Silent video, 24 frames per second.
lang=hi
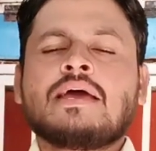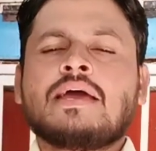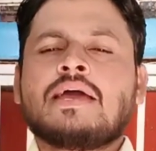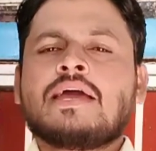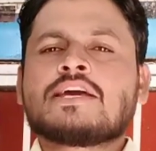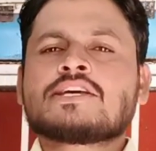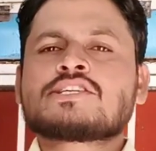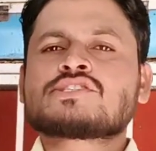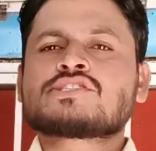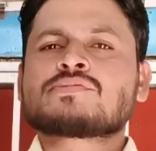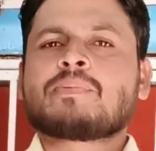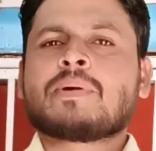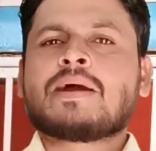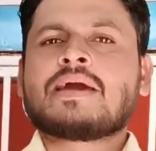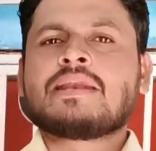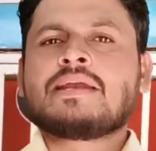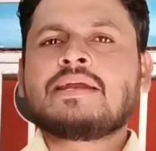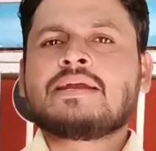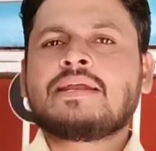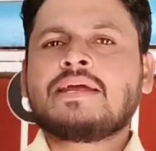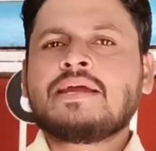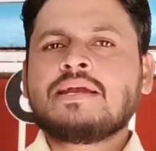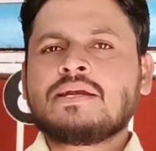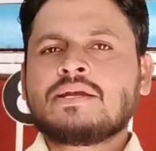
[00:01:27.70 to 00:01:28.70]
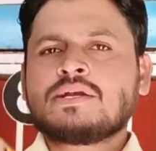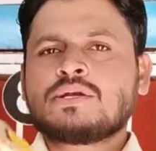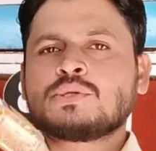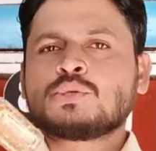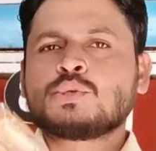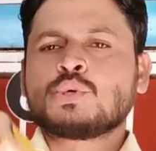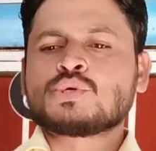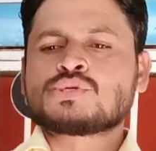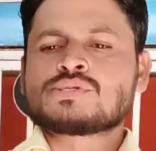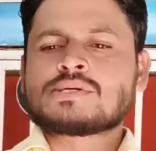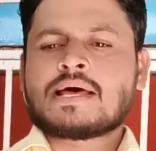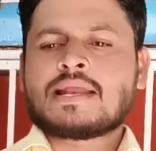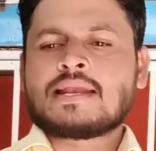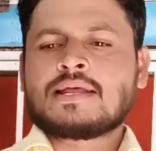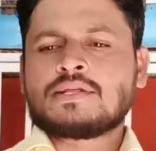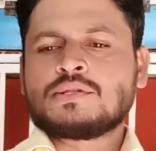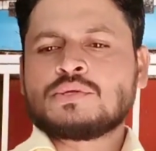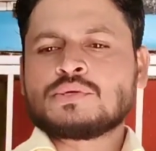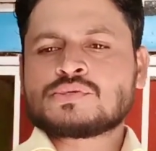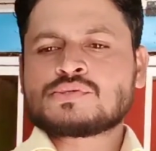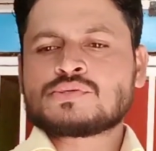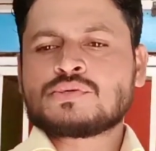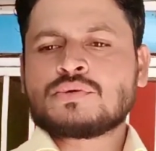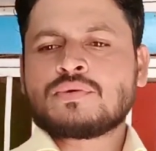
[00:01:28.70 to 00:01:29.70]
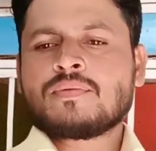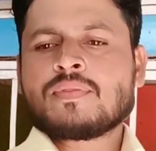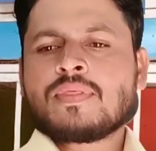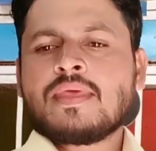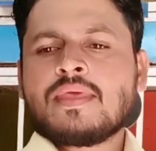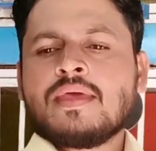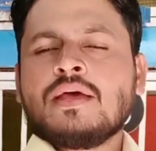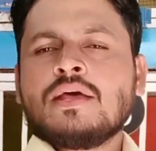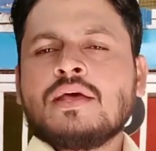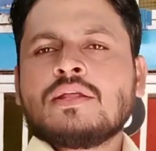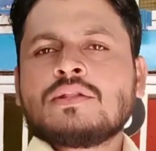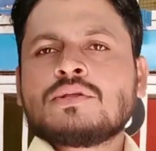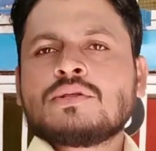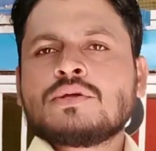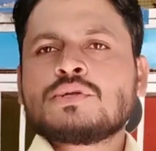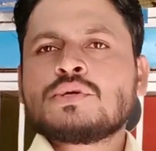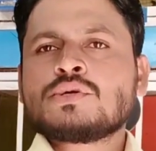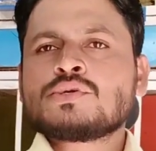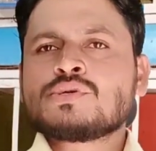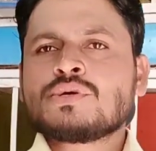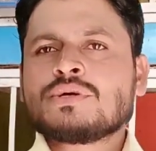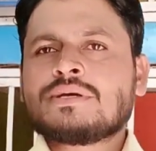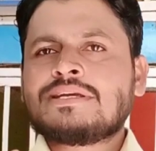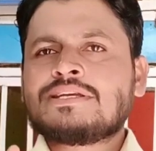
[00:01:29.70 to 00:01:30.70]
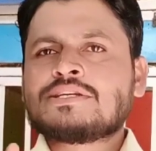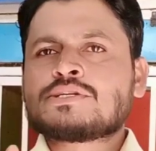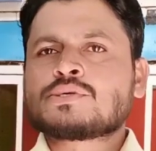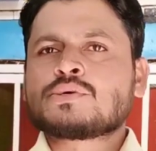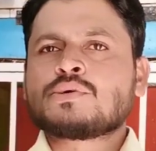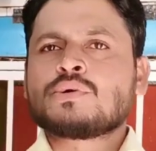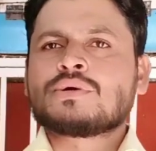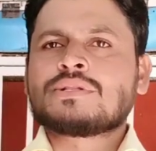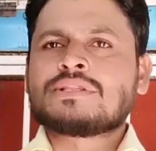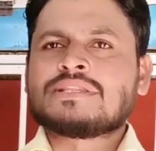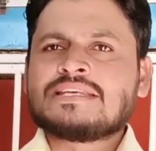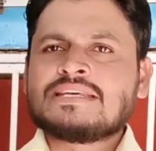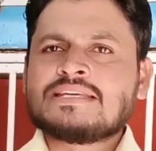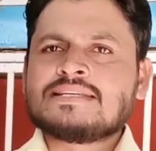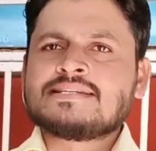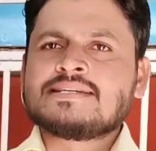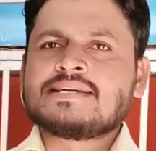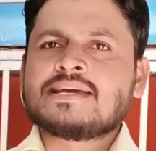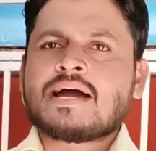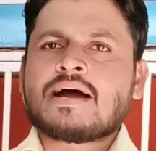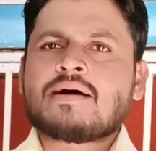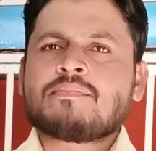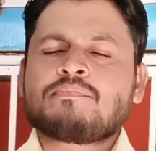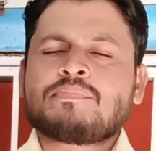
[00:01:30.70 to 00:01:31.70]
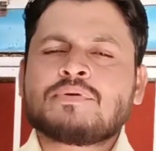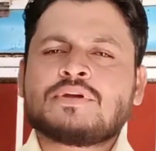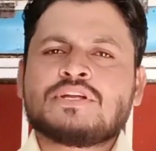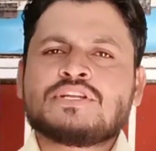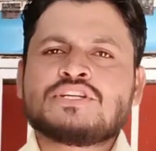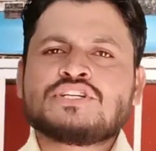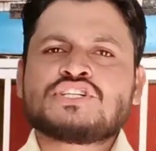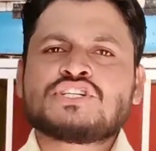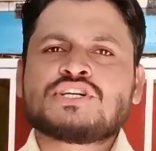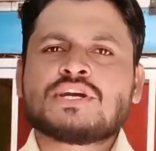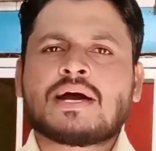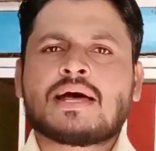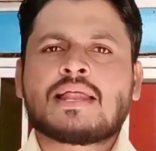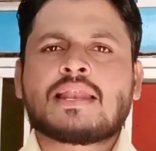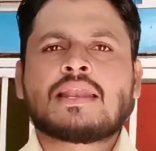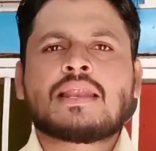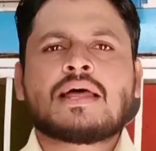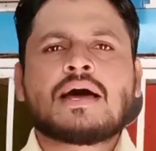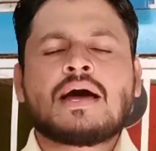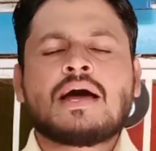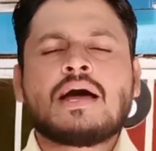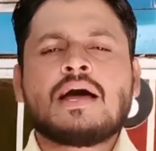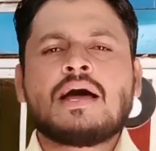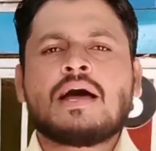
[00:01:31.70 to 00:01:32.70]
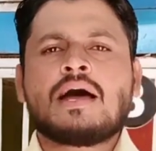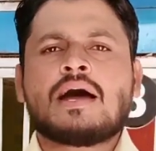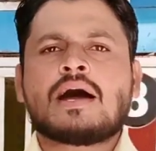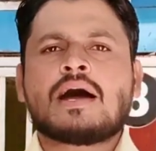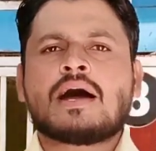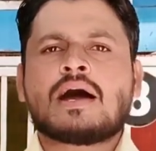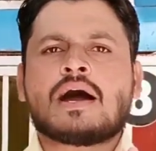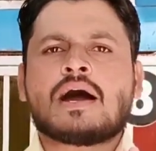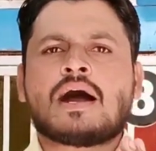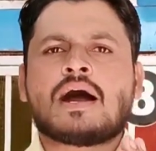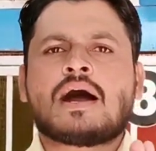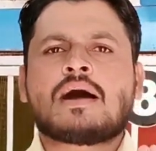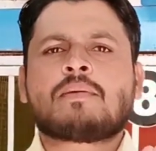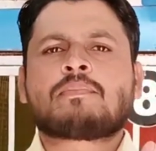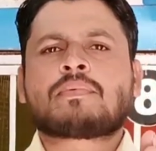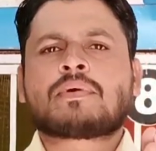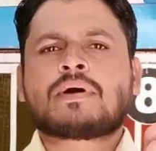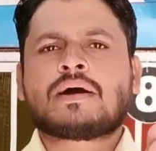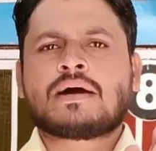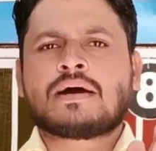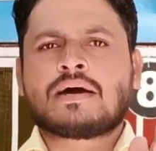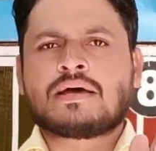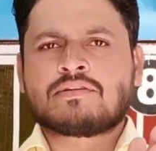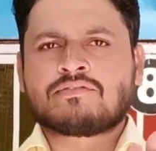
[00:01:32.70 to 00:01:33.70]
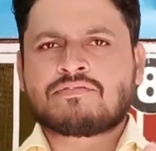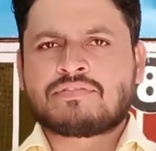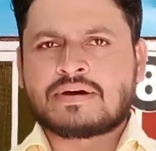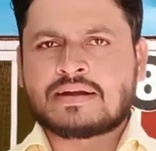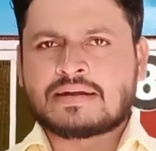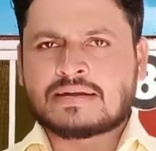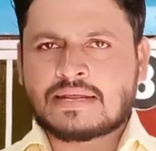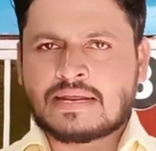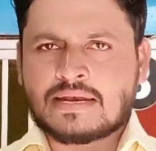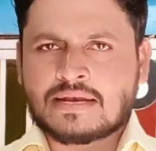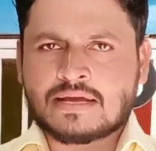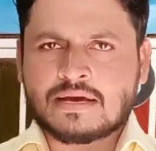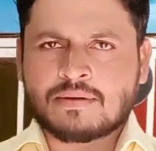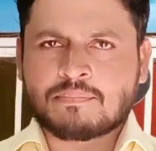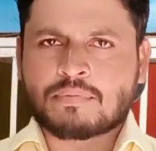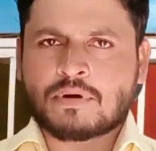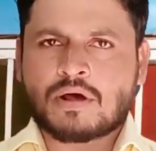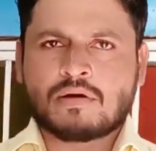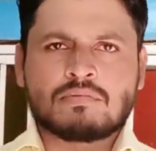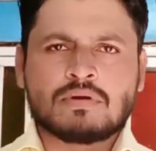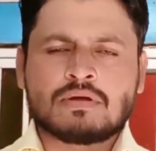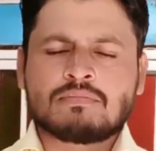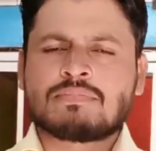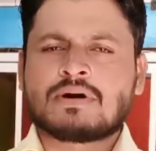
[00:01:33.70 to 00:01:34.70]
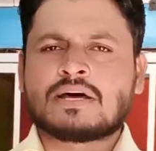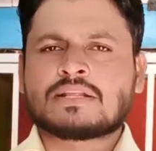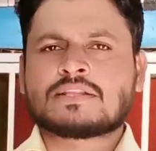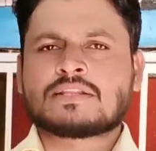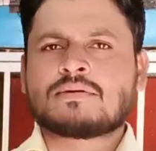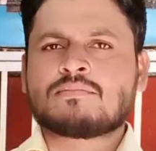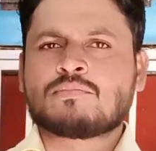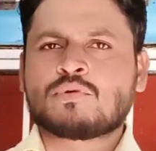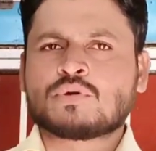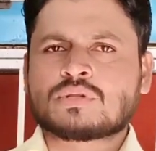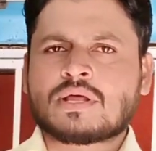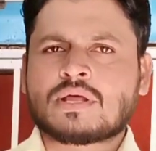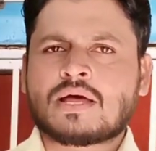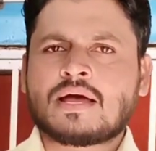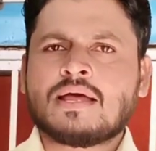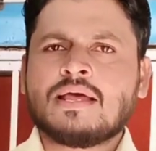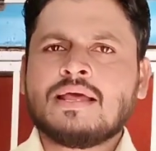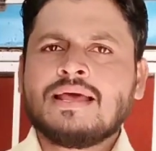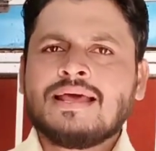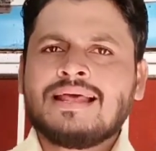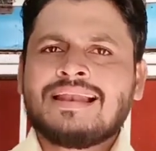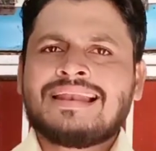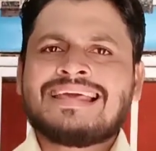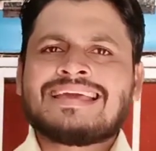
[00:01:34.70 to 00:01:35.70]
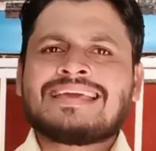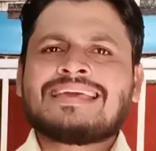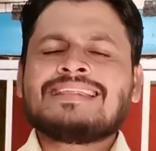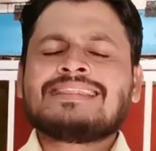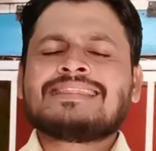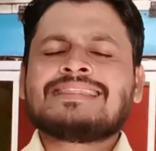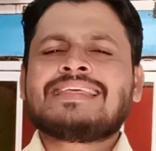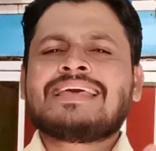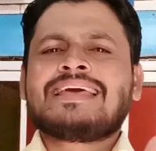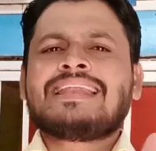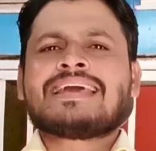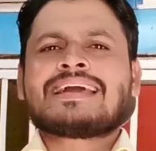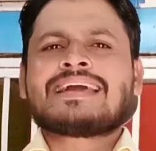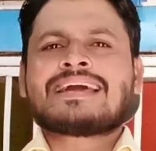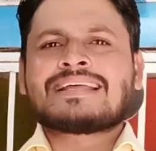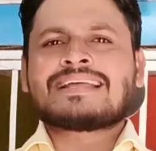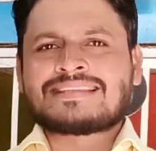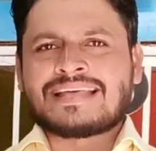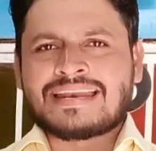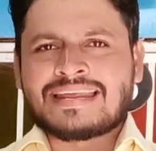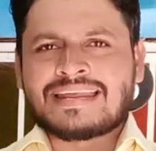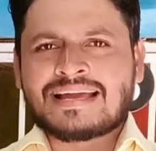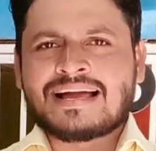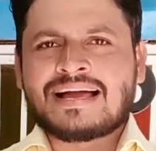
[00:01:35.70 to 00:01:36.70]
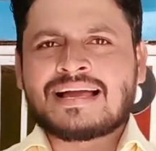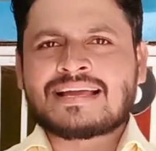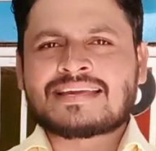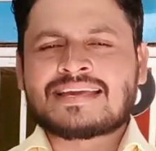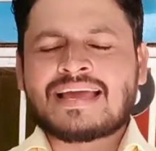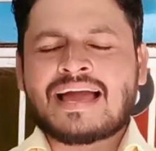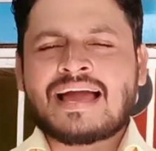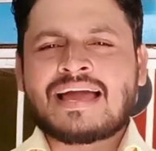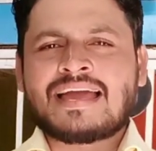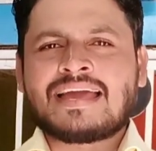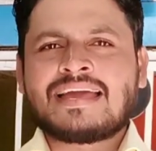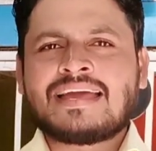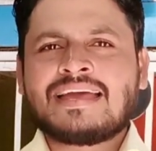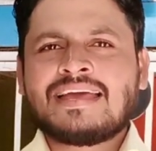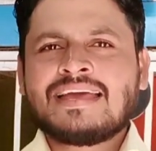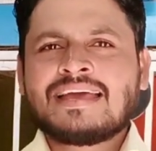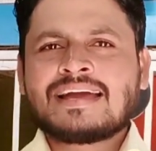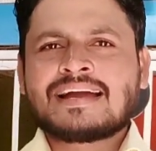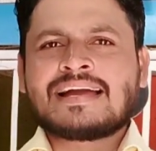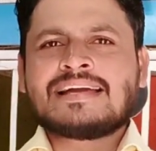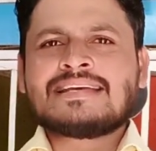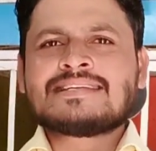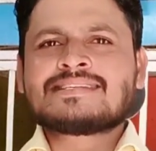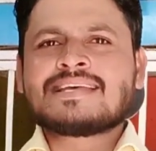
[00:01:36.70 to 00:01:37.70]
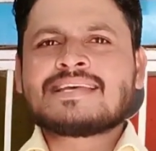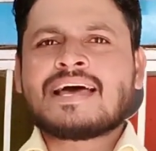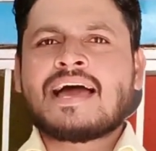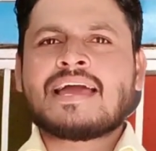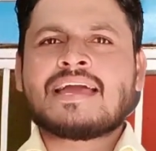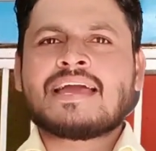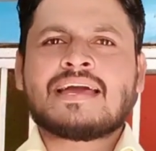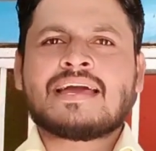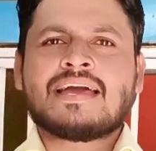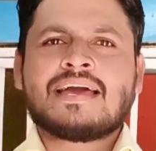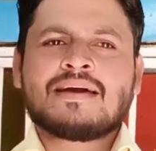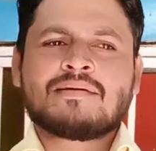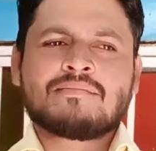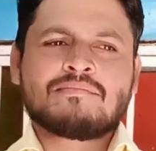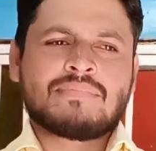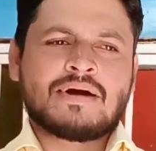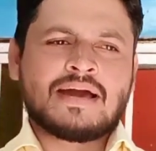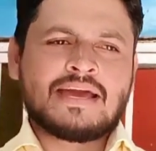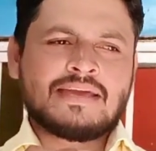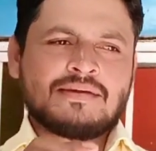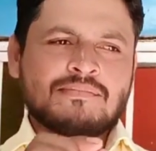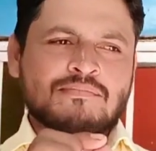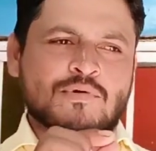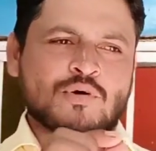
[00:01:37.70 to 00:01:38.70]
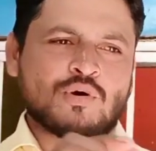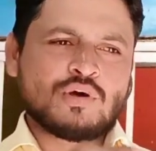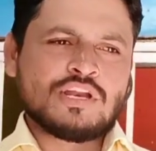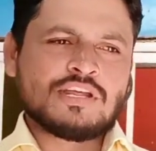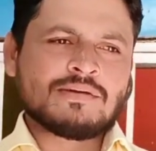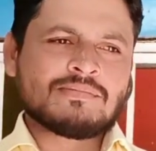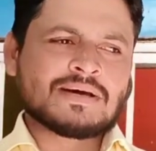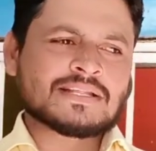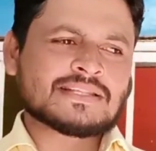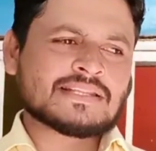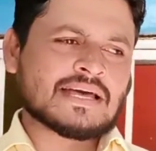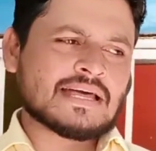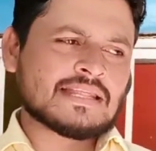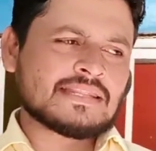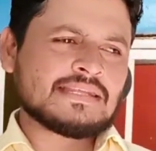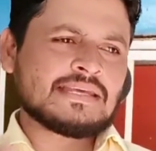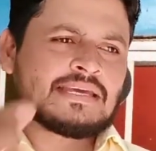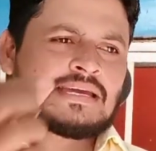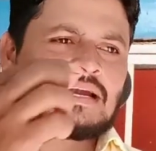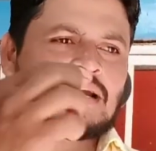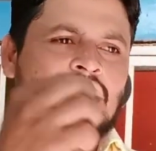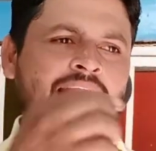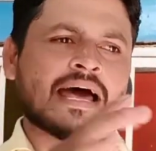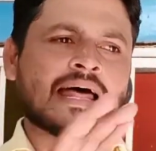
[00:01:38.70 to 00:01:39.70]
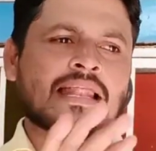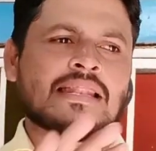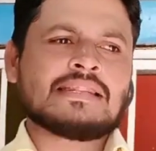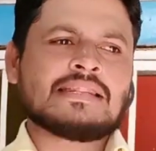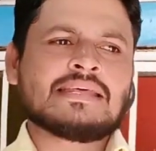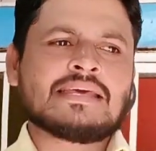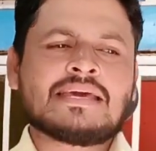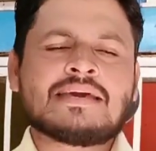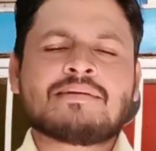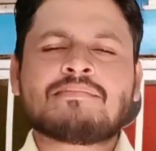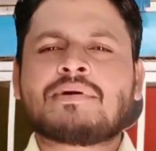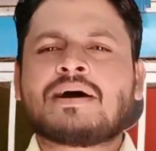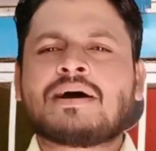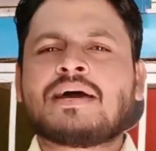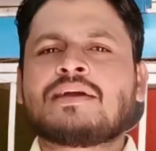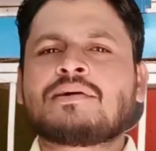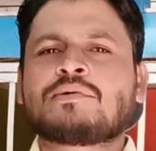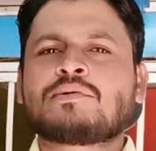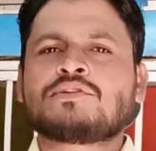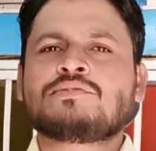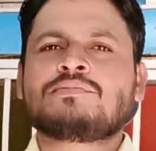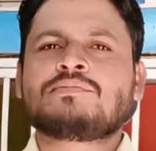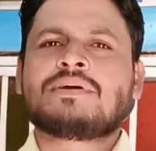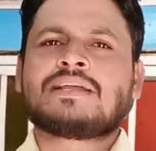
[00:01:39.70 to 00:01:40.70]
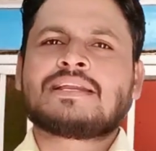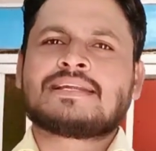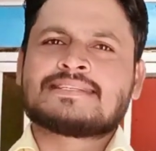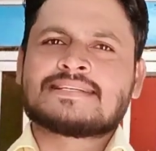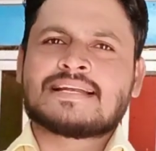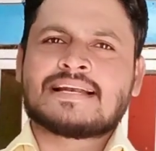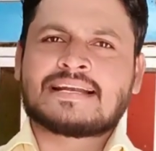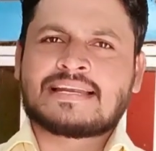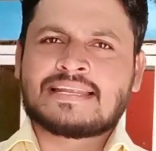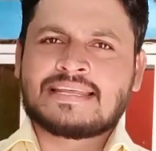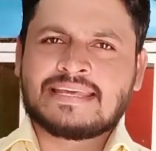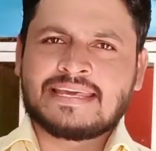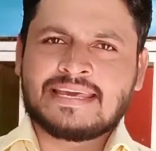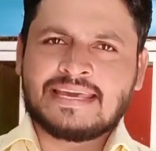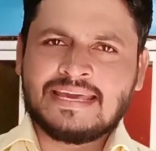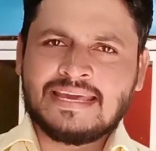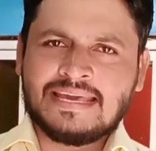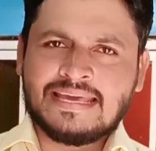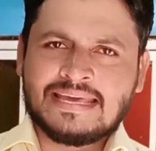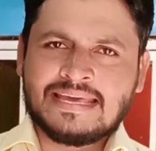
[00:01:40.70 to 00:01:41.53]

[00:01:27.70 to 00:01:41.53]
एक्सपायरी डेट दो साल है दोस्तों तो दोस्तों इसको दीजिए आप इनशाला आपका अनफर्टेल का प्रॉब्लम ख़त्म होता लेकिन देने का तरीका क्या है कैसा है भाई गोली बता दिए डाल दिए भाई कुछ भी रिजल्ट नहीं है